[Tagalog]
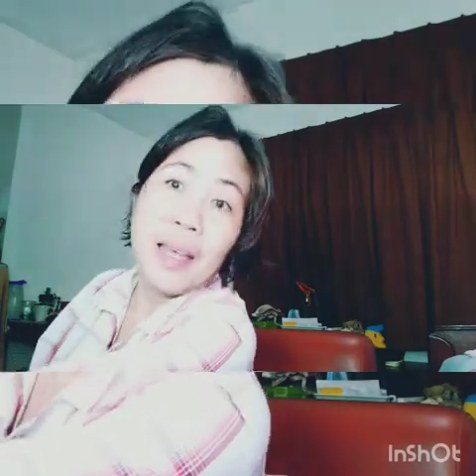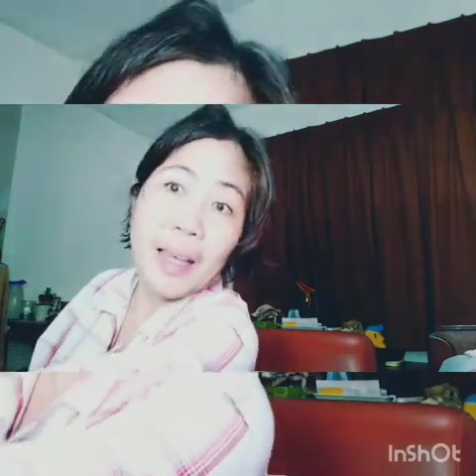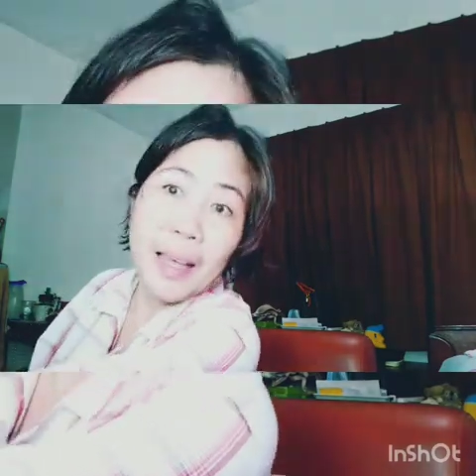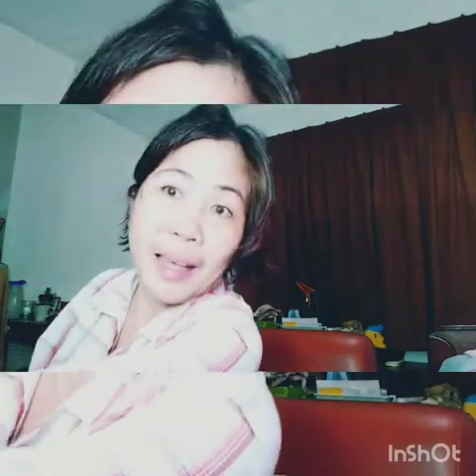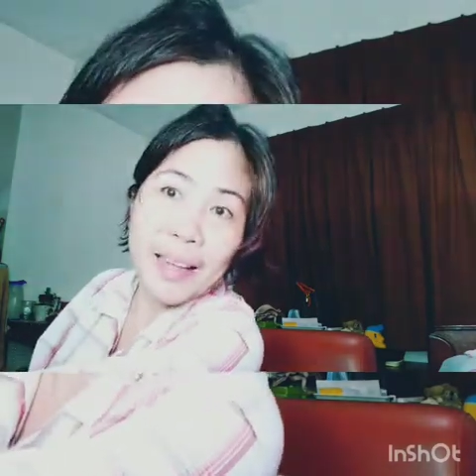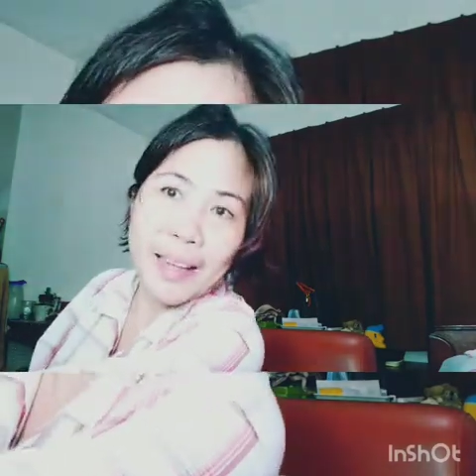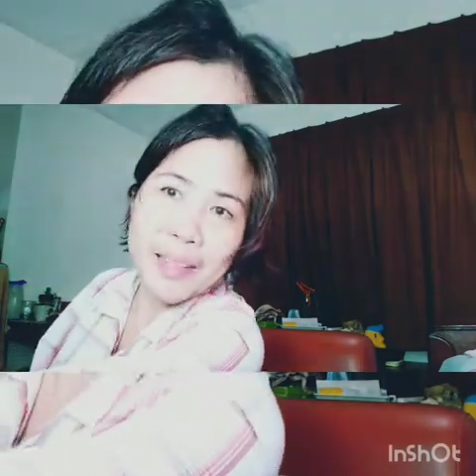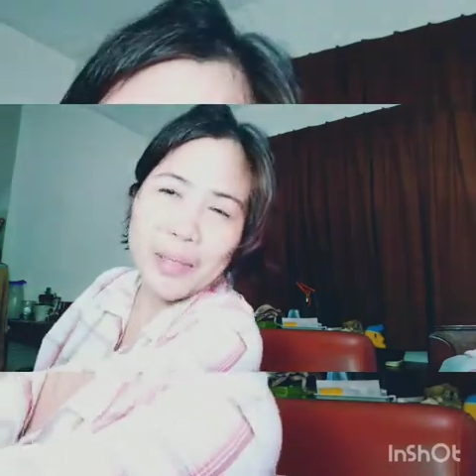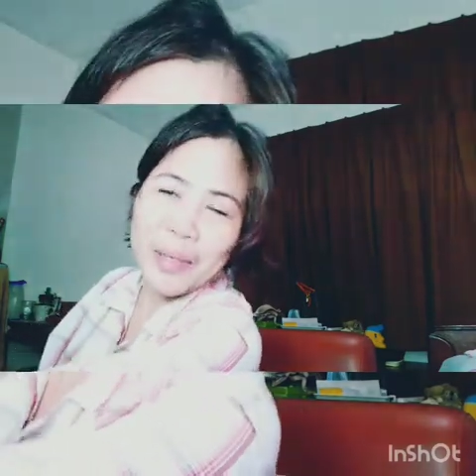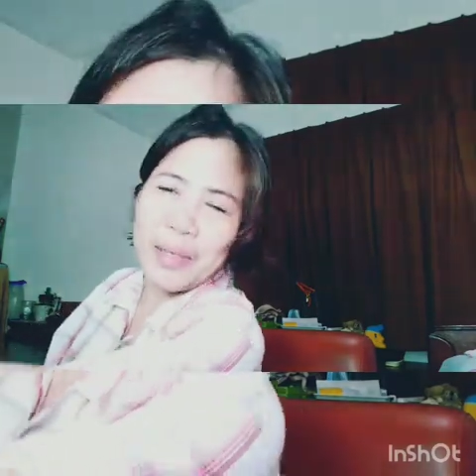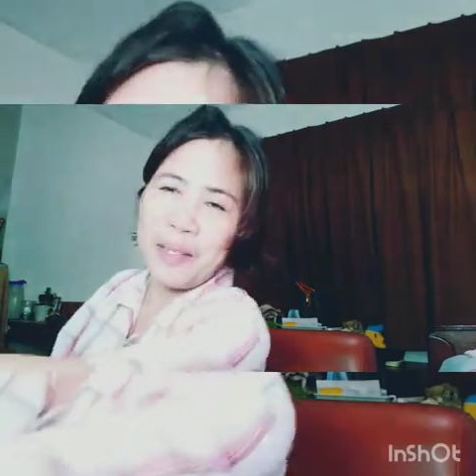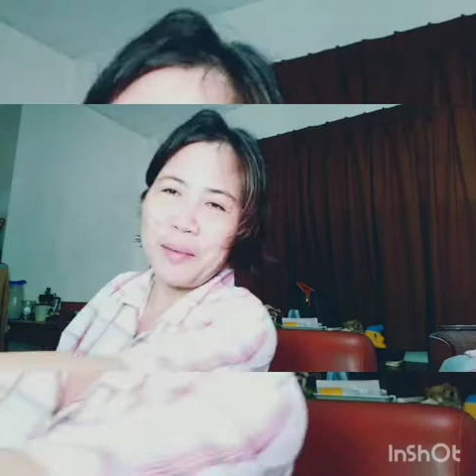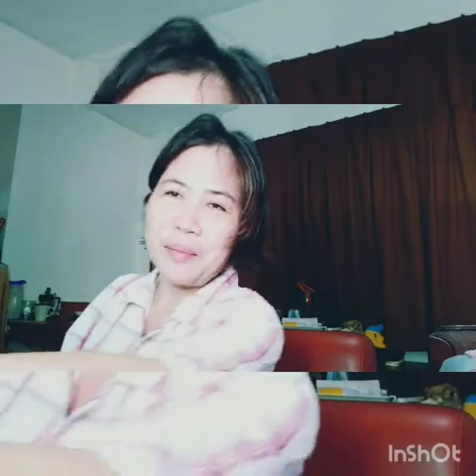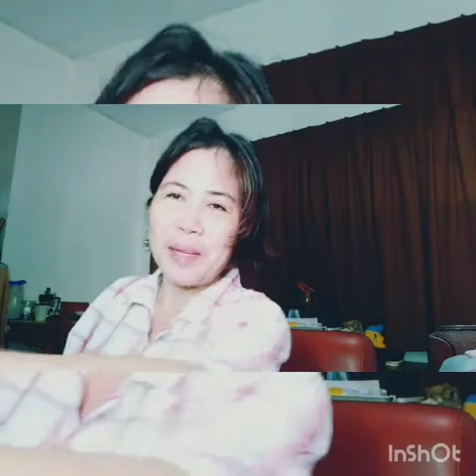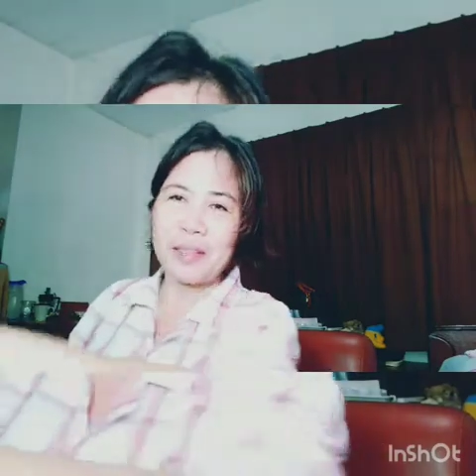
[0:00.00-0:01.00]
Hi guys,
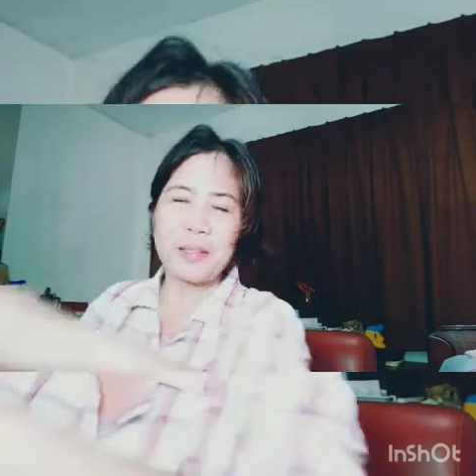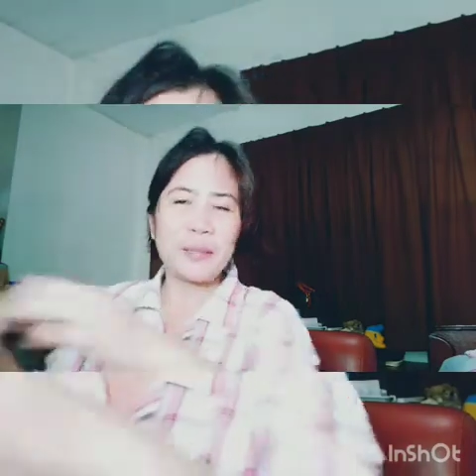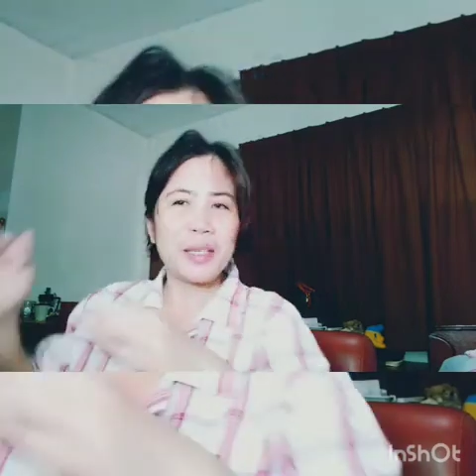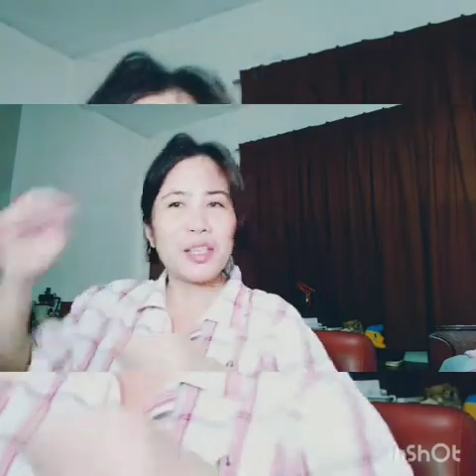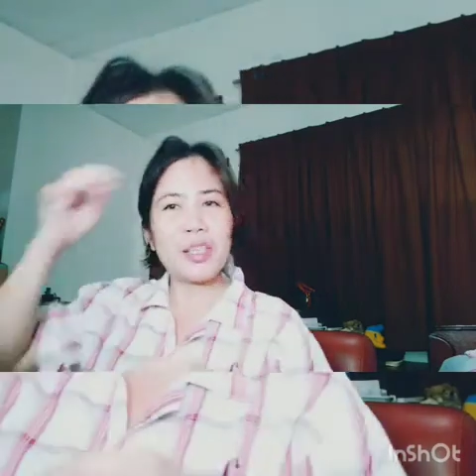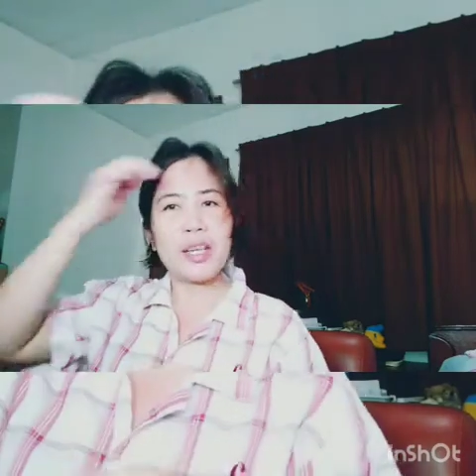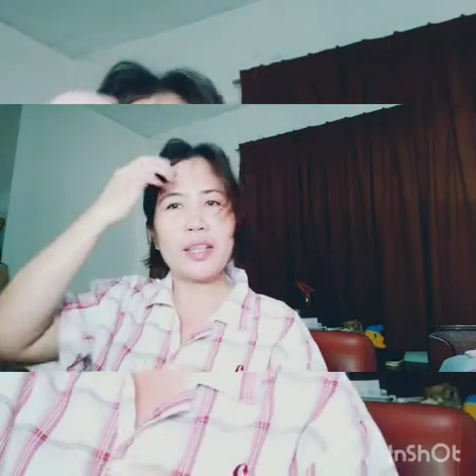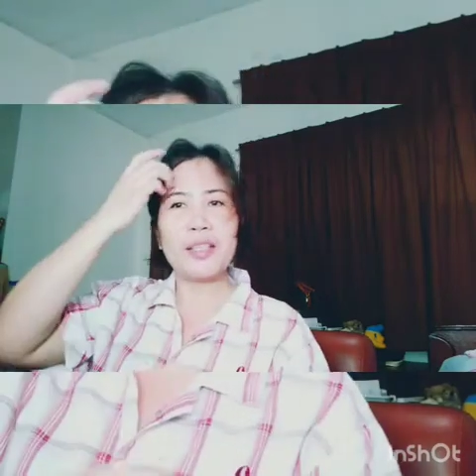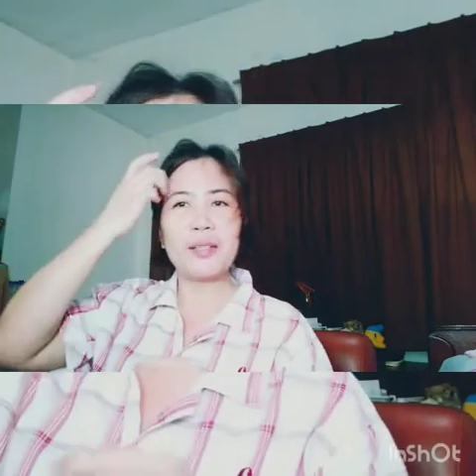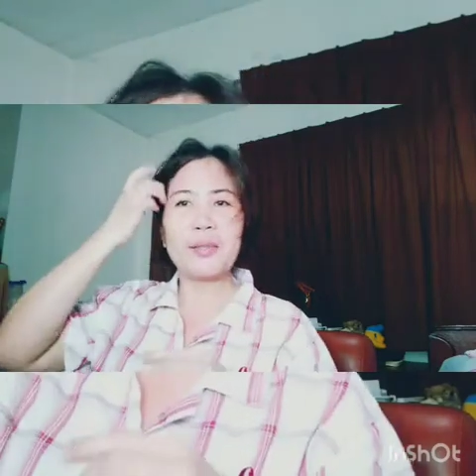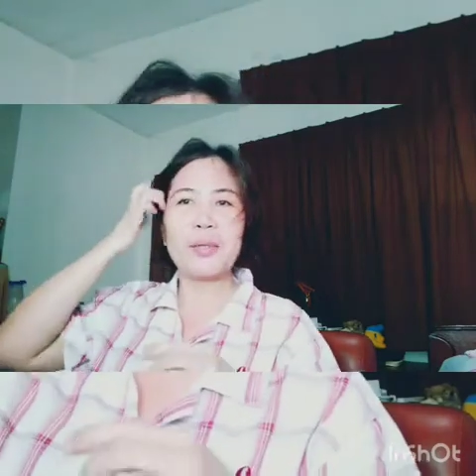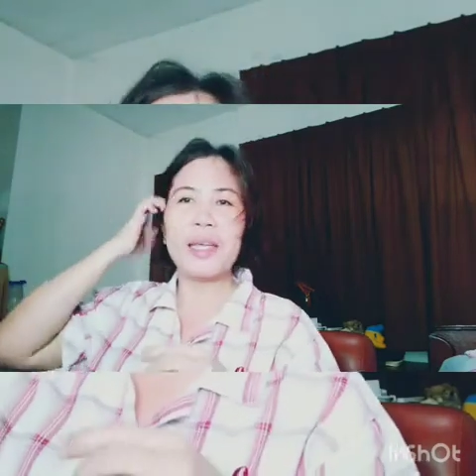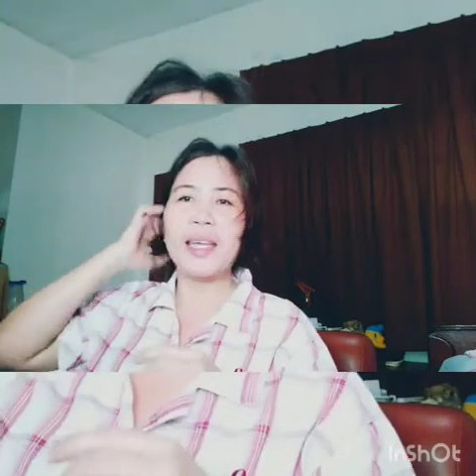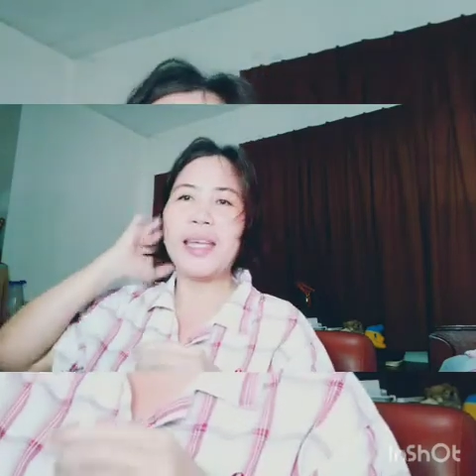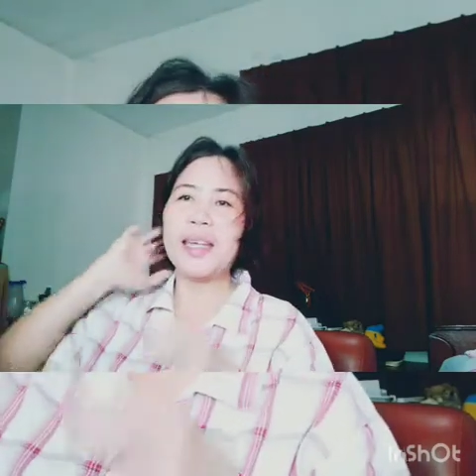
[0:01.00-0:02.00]
welcome back to the channel
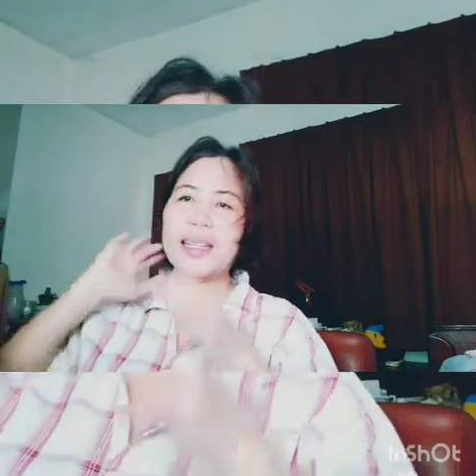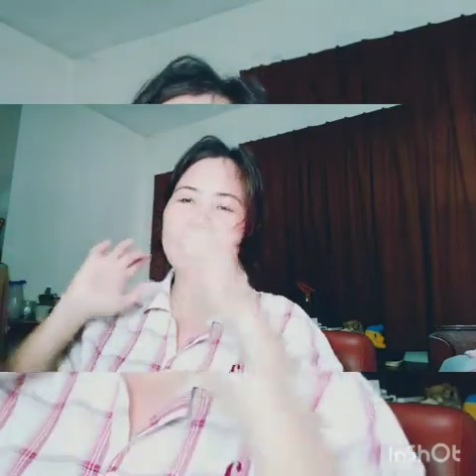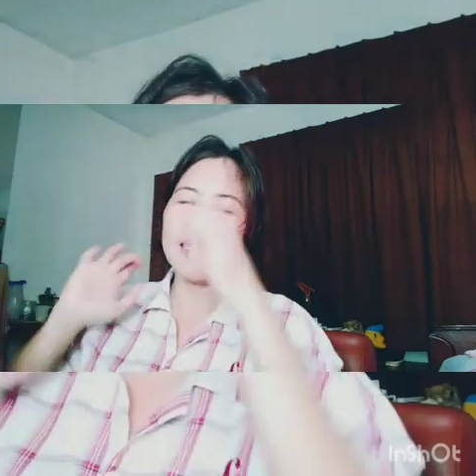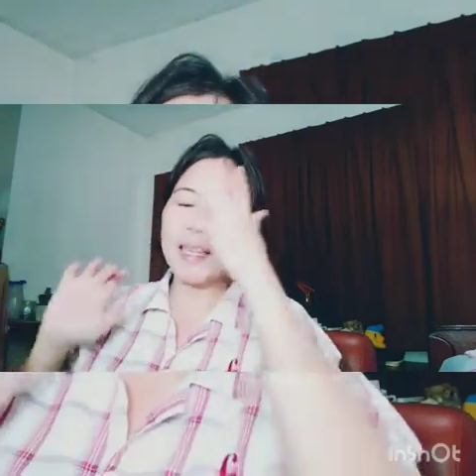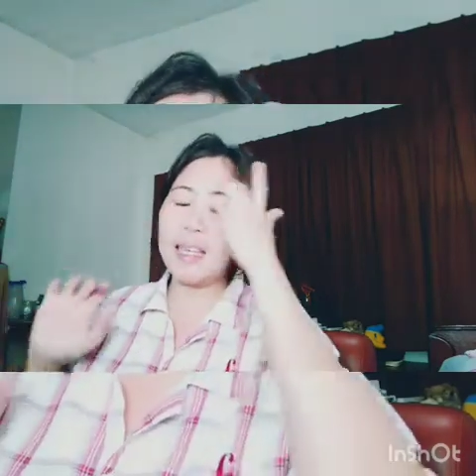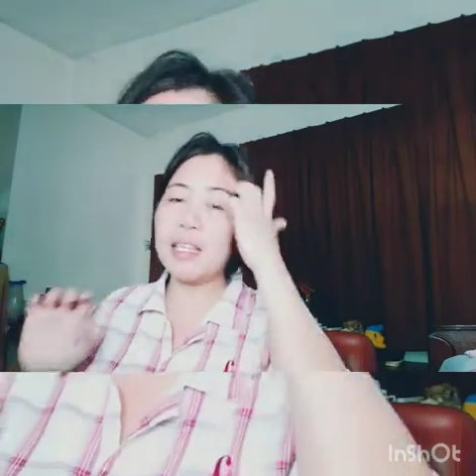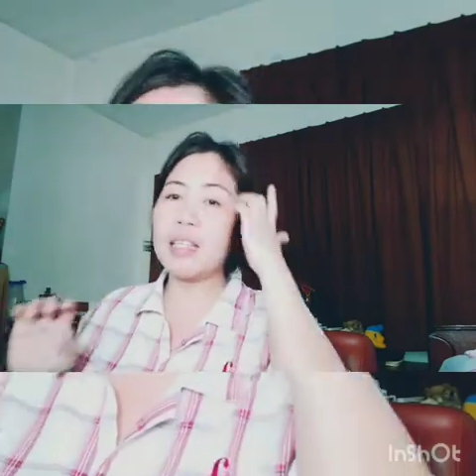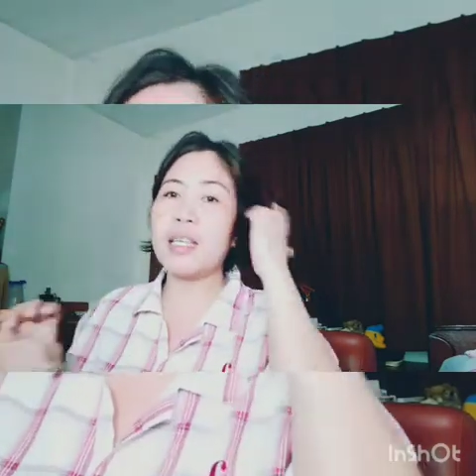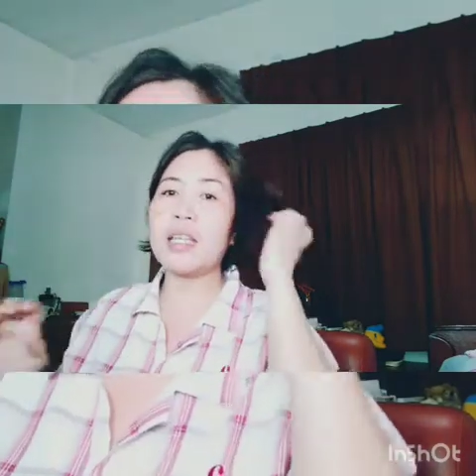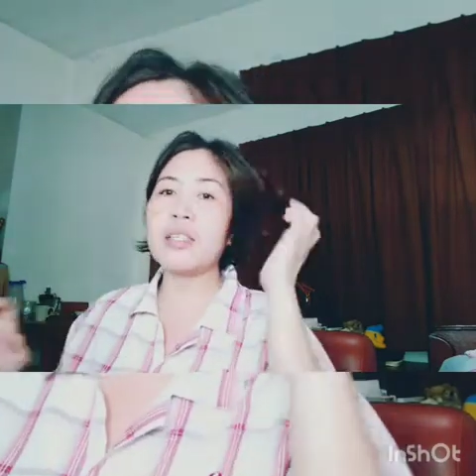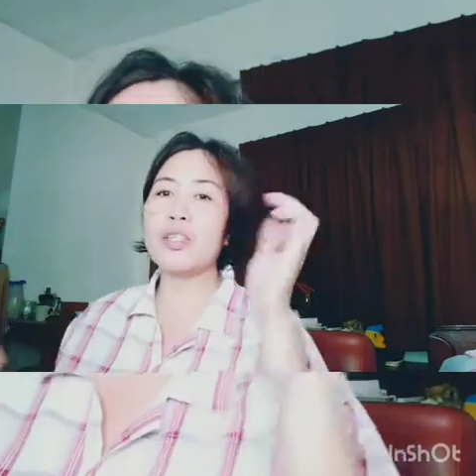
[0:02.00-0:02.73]
Cooking Nina's Kitchen.